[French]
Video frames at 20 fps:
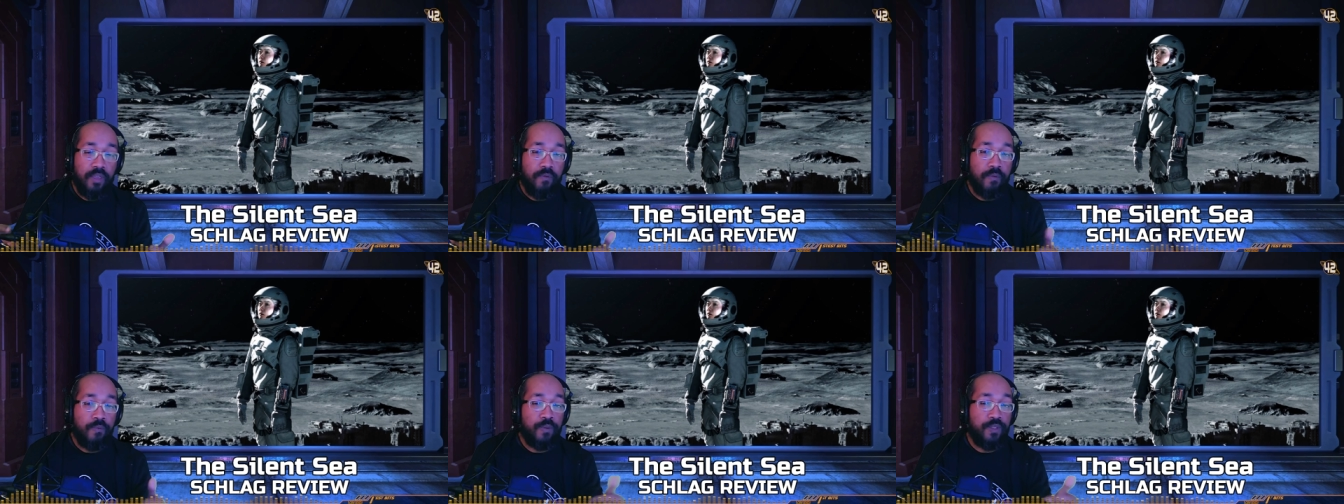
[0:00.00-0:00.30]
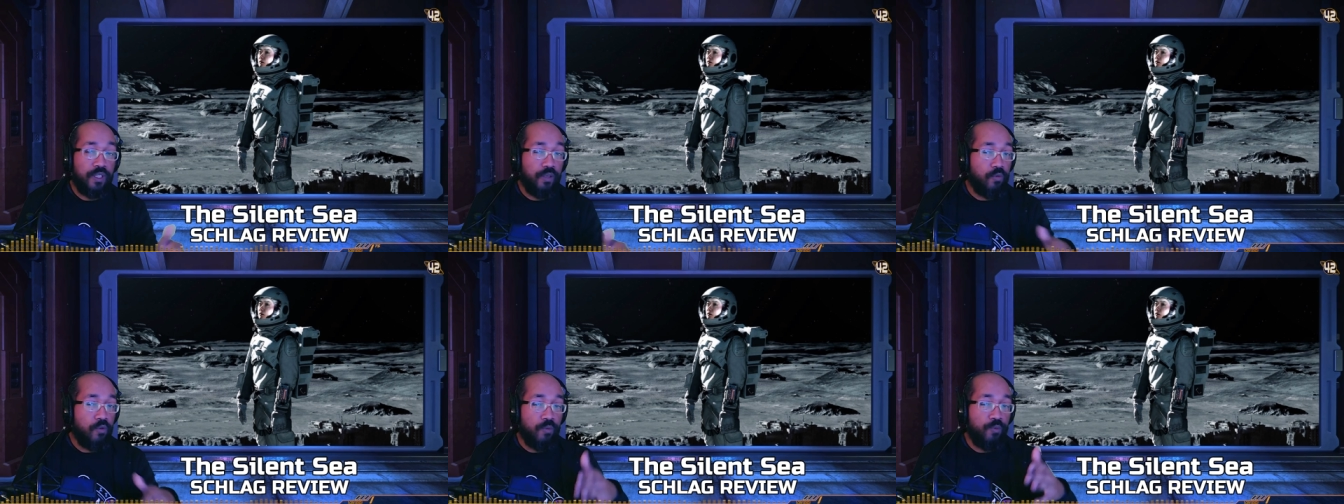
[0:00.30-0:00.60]
aimé,
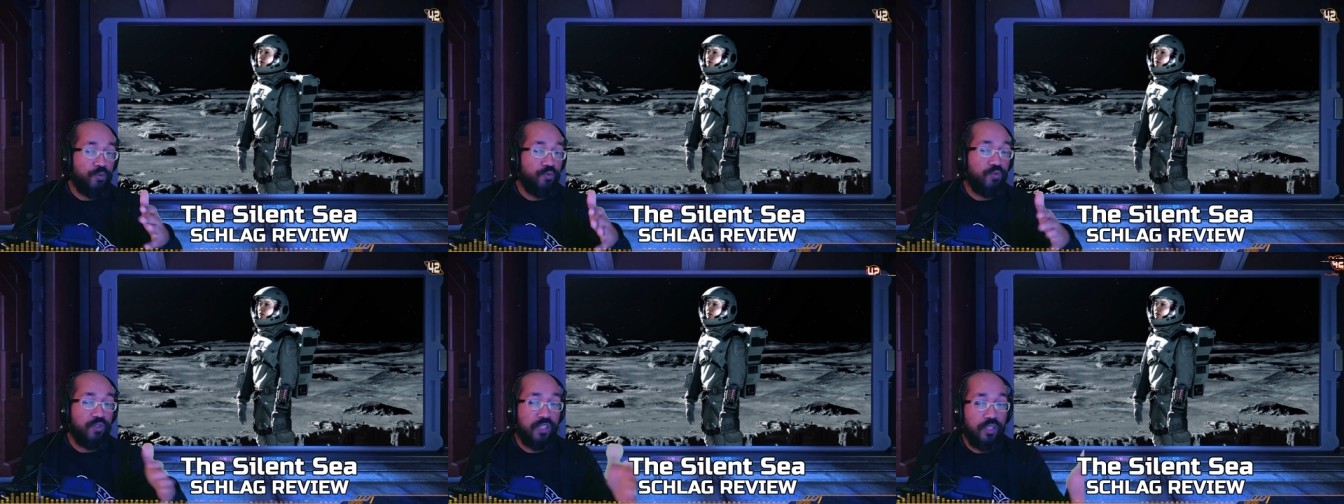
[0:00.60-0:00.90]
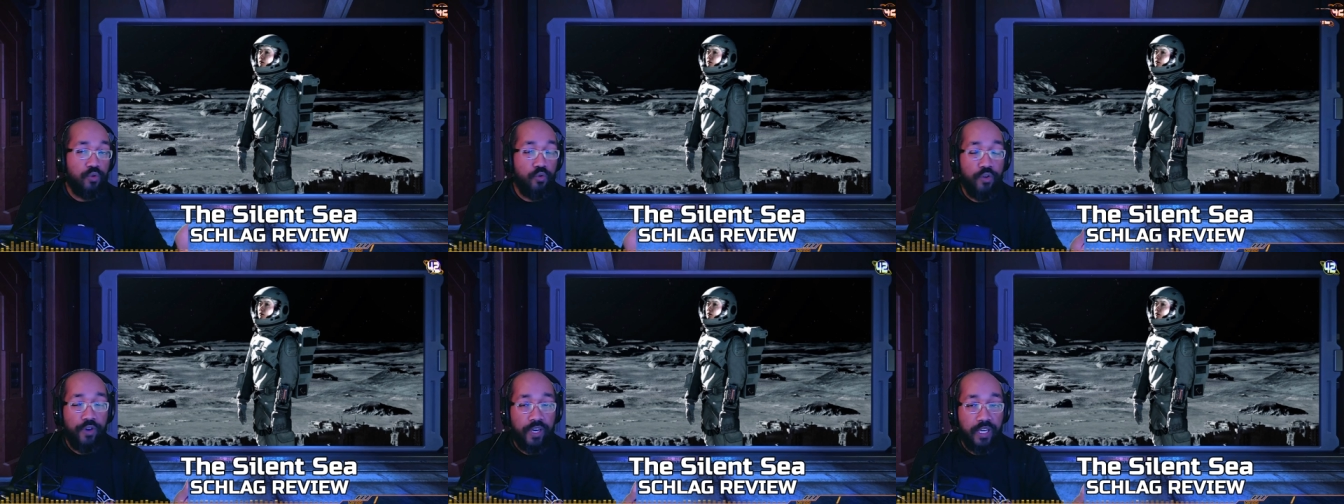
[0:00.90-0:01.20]
même si comme je vous
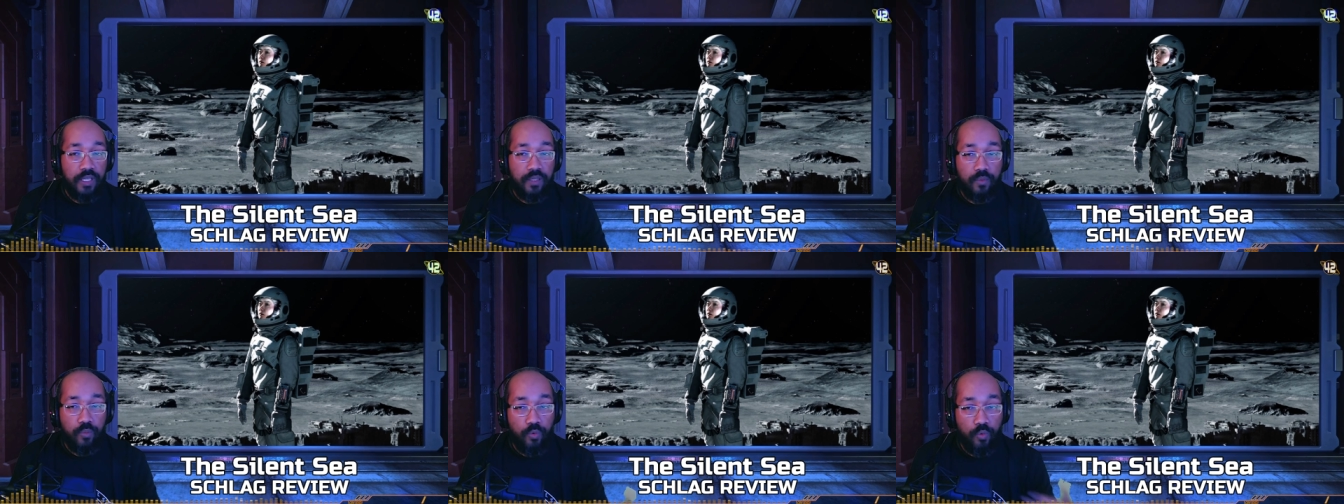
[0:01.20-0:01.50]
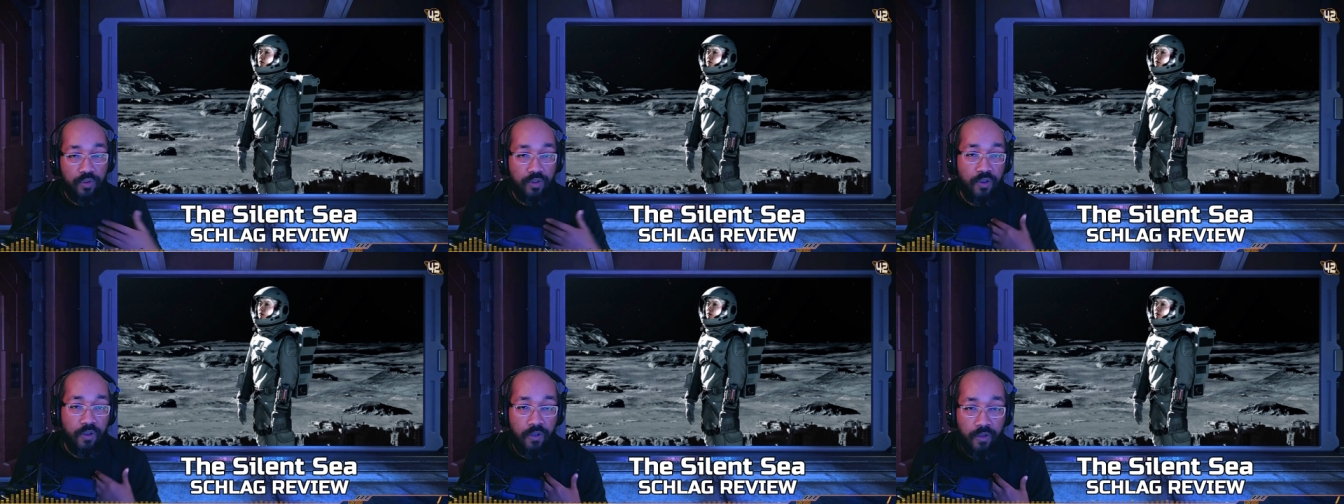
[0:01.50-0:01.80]
dis le rythme,
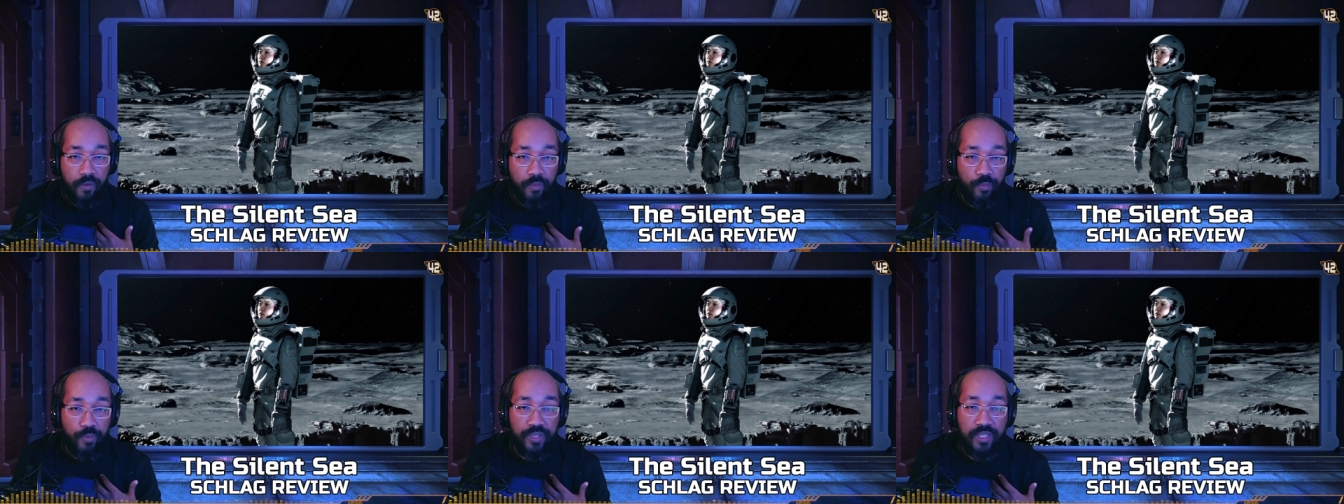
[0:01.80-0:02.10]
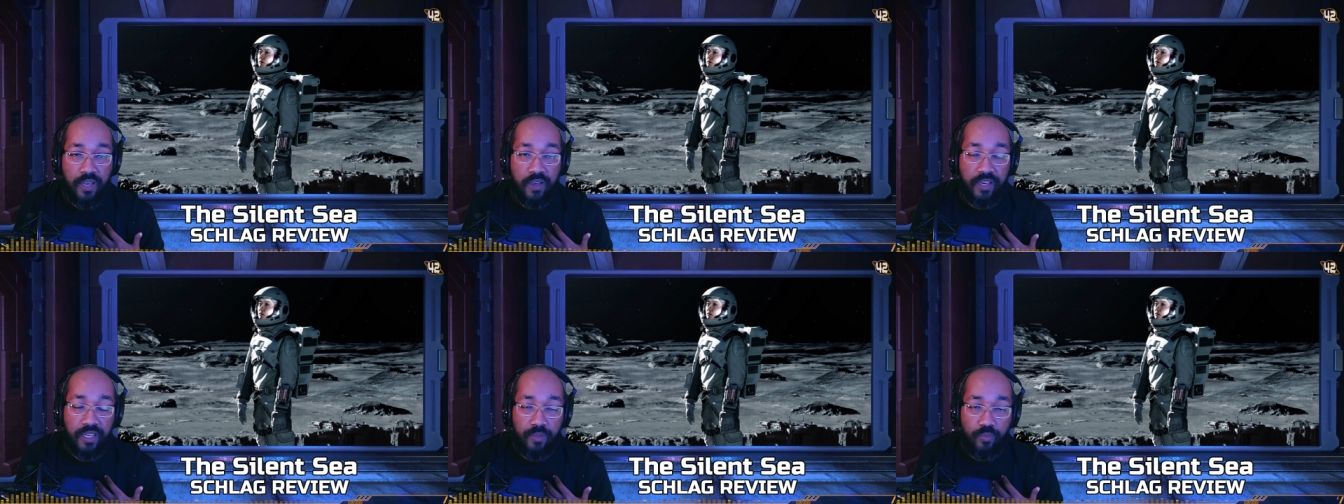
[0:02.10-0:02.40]
autant
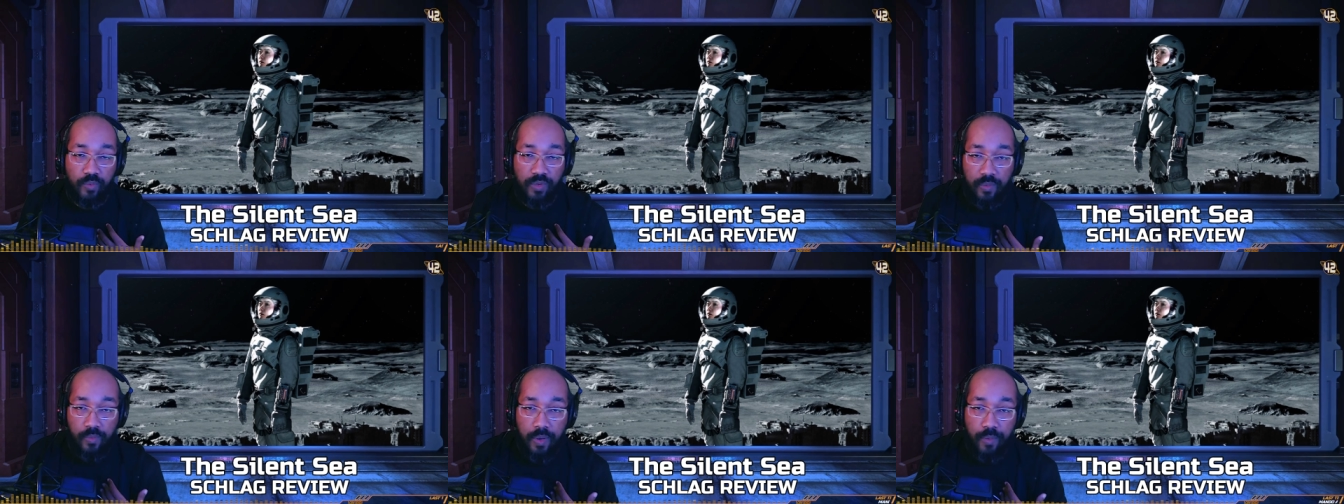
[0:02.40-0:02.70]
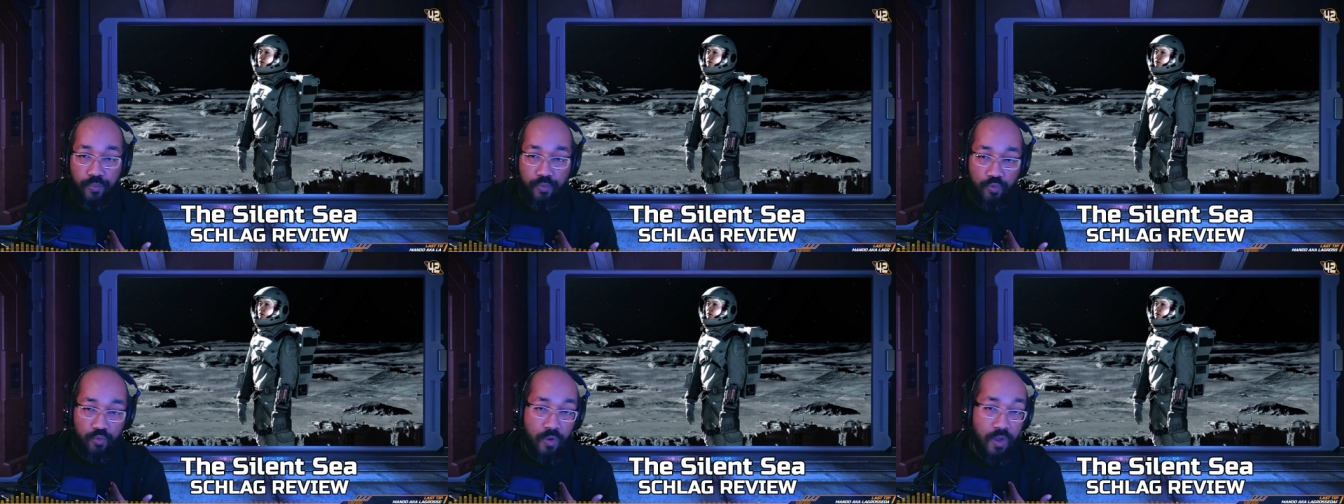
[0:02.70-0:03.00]
moi c'est un rythme qui
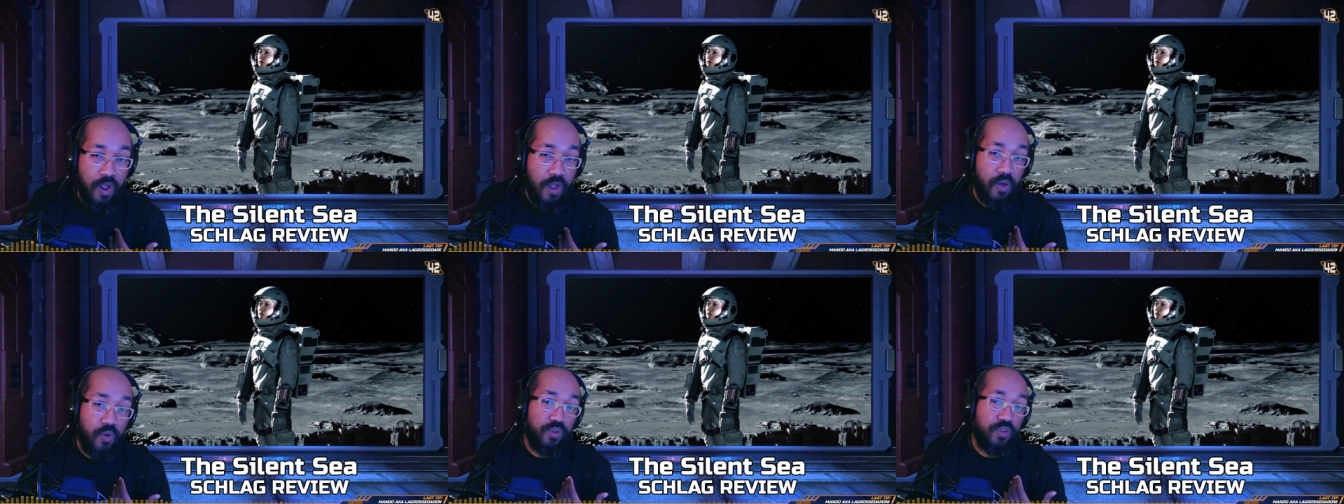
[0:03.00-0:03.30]
m'a plu,